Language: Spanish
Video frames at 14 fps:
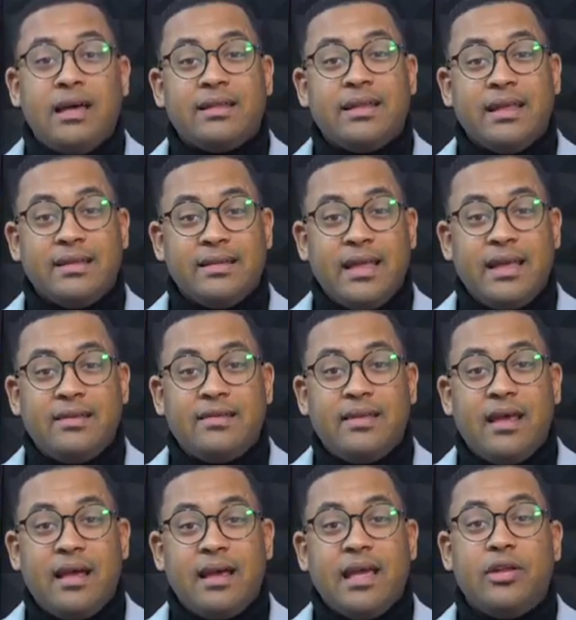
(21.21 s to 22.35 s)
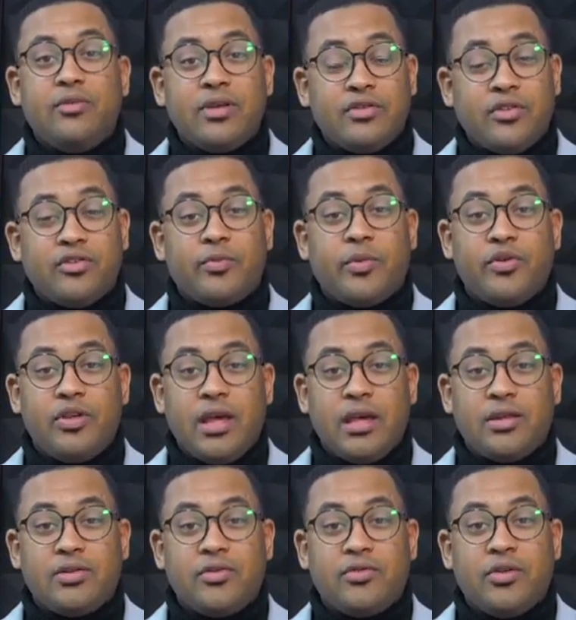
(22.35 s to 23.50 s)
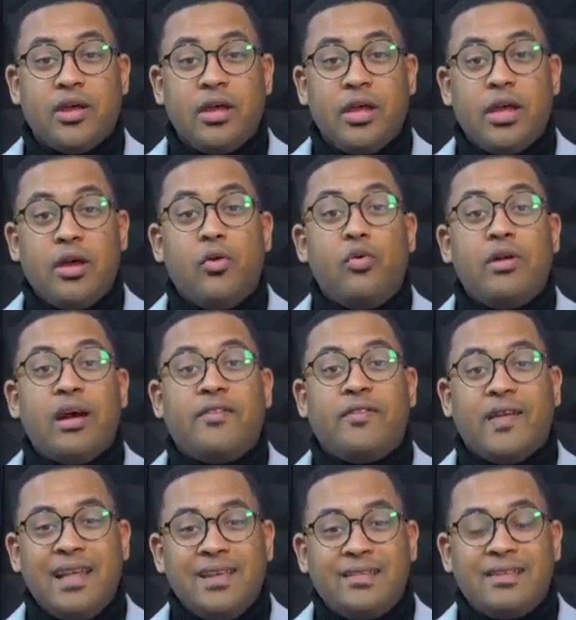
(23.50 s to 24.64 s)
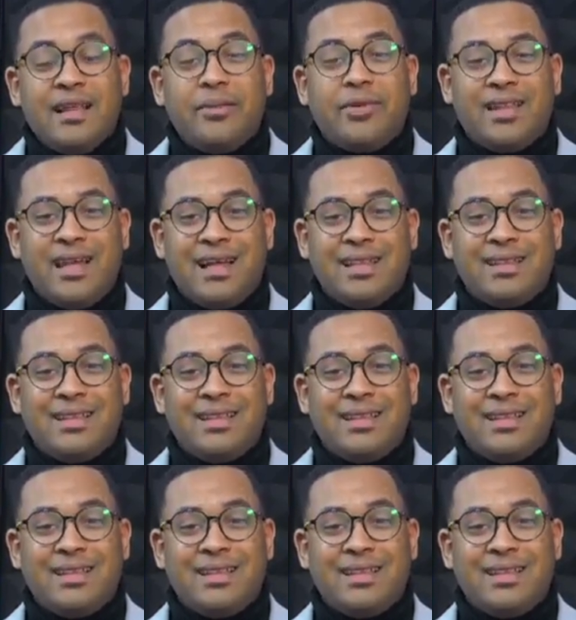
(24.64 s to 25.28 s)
tendencia y nuestros proyectos, una feliz Navidad